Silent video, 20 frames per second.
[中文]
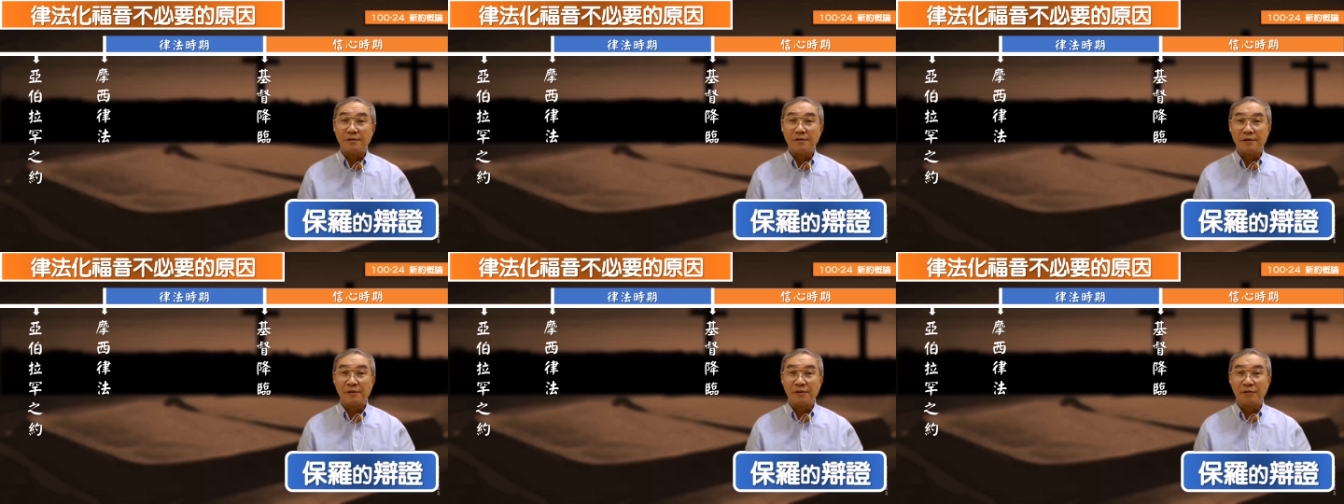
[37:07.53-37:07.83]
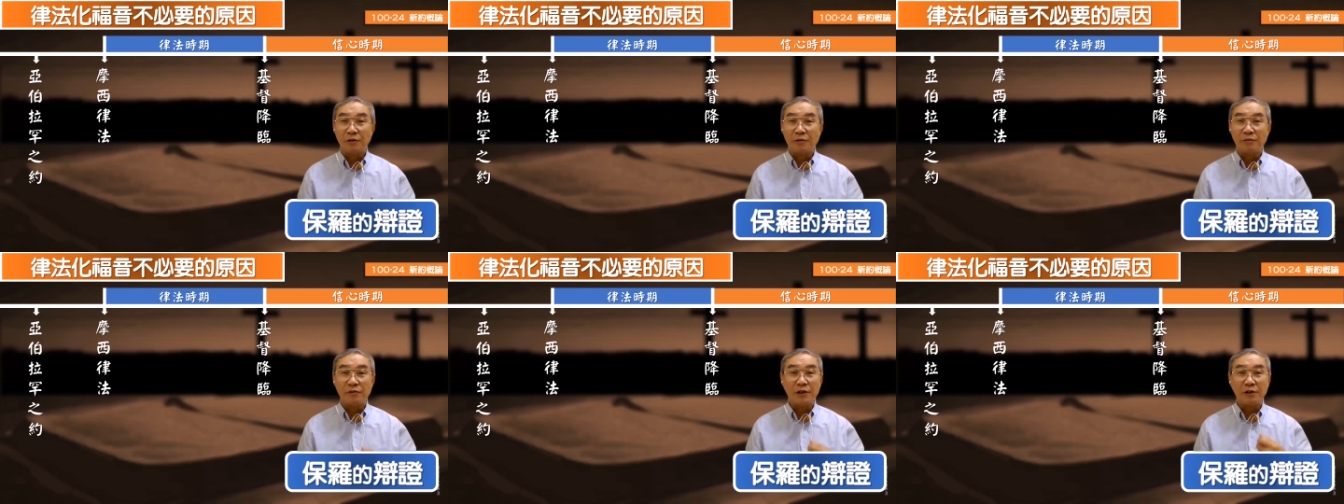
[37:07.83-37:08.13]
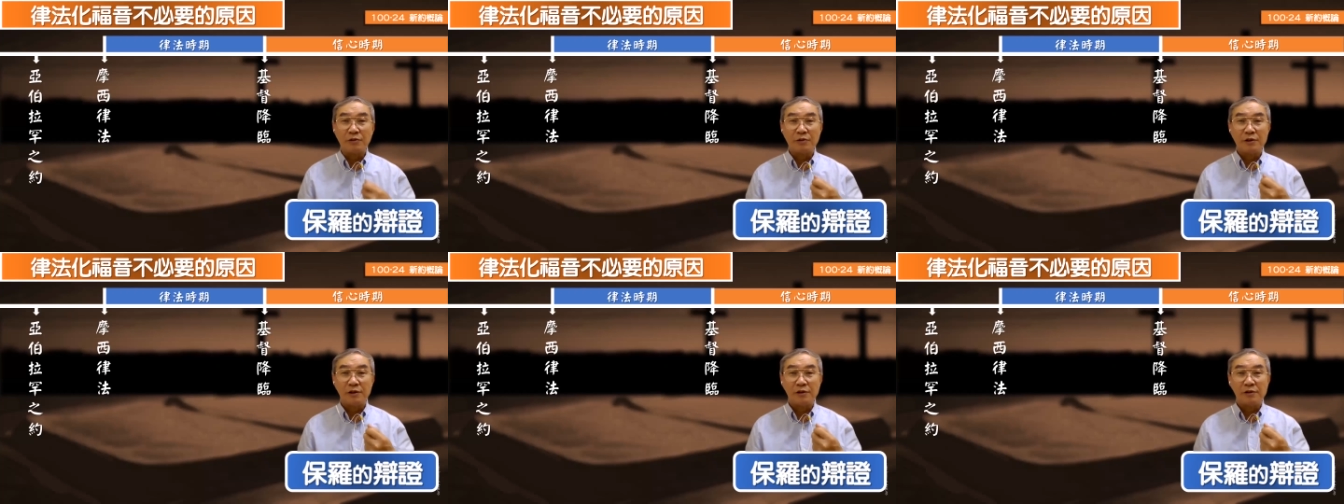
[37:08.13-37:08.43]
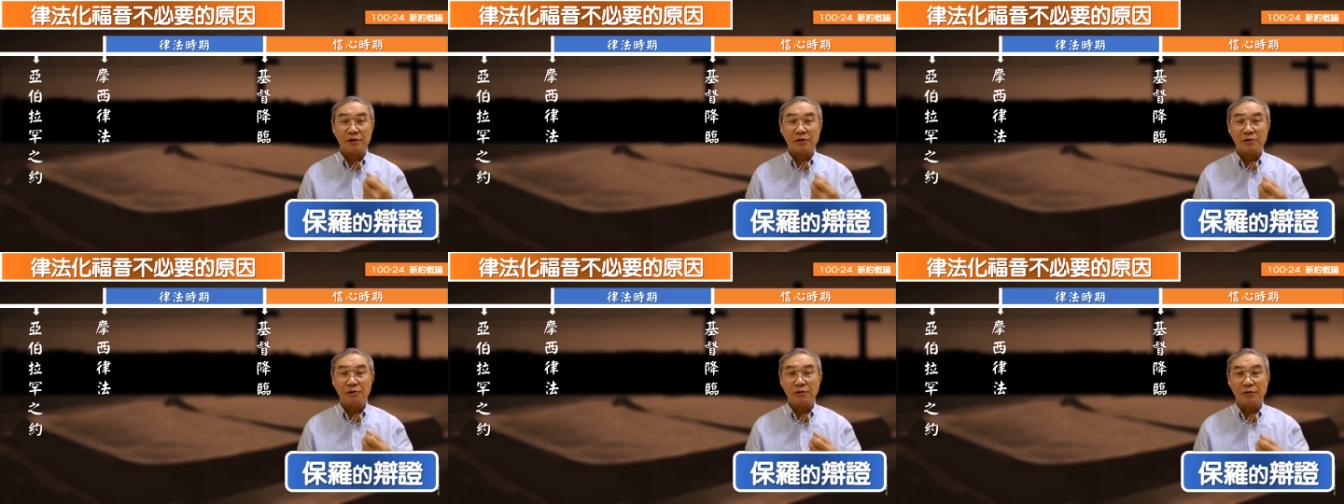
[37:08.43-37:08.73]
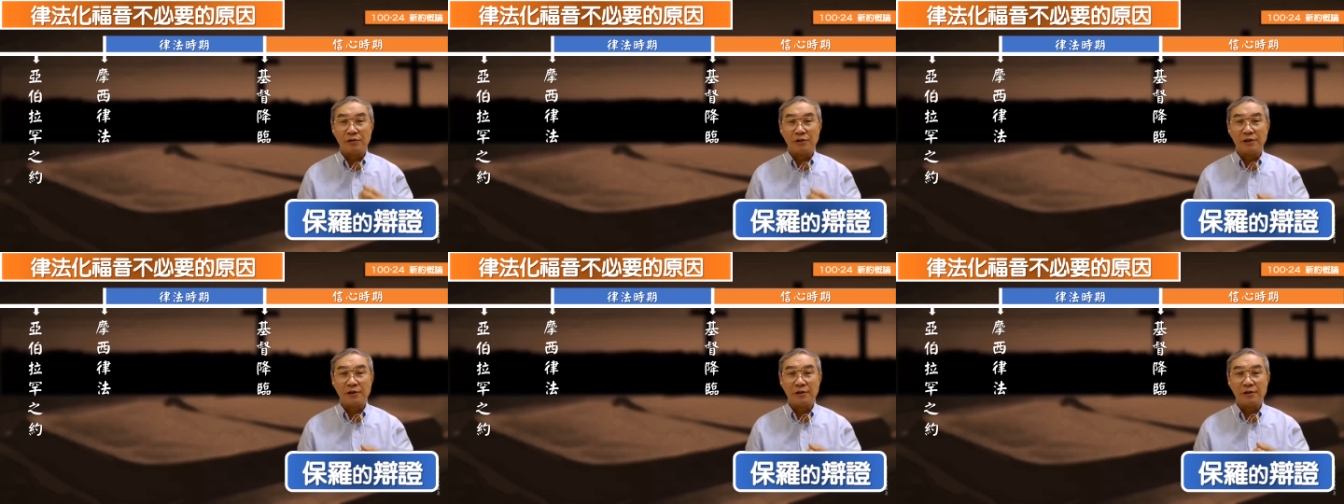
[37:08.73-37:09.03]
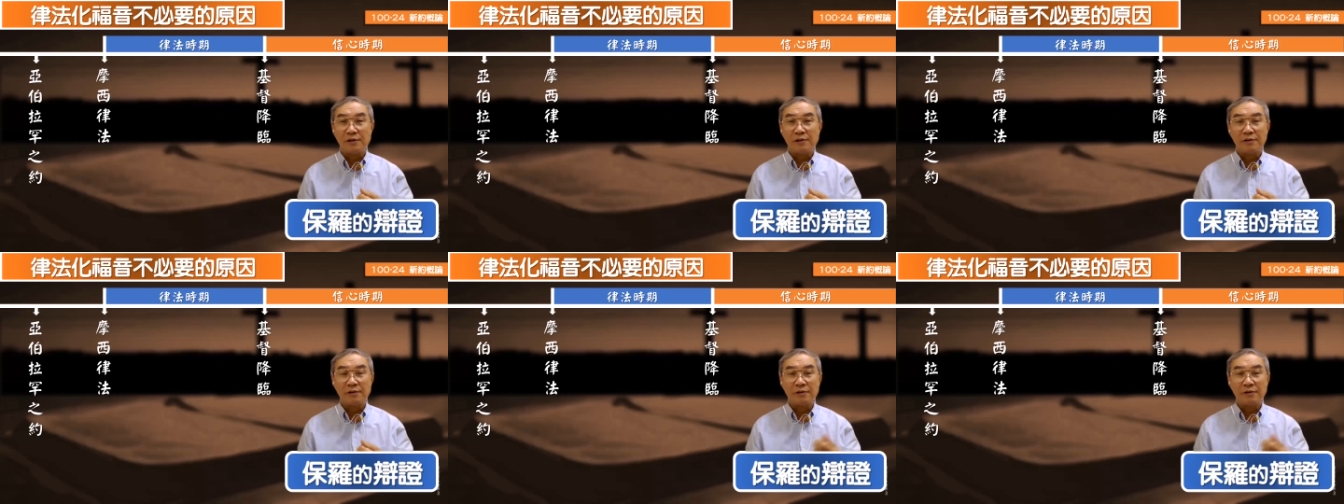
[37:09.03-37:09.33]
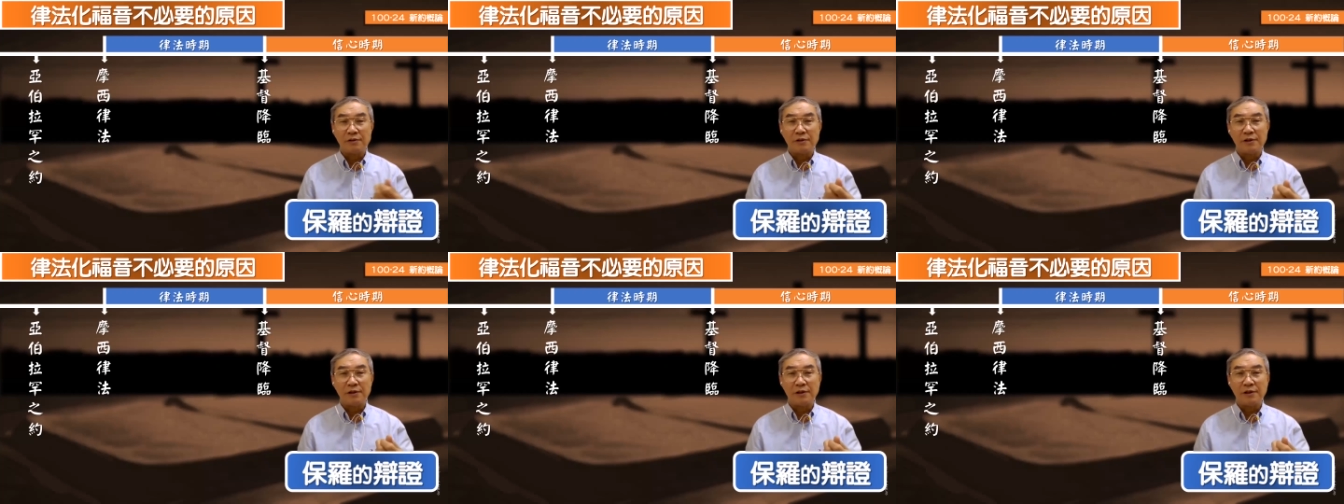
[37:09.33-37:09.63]
所以我们只要对基督有信心就
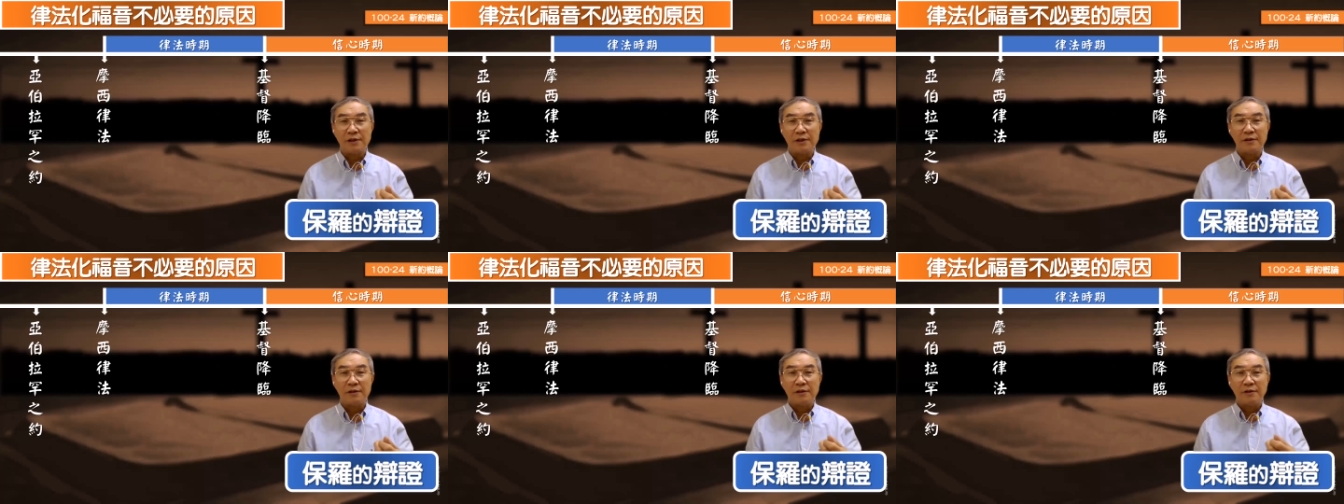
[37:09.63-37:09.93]
可以了。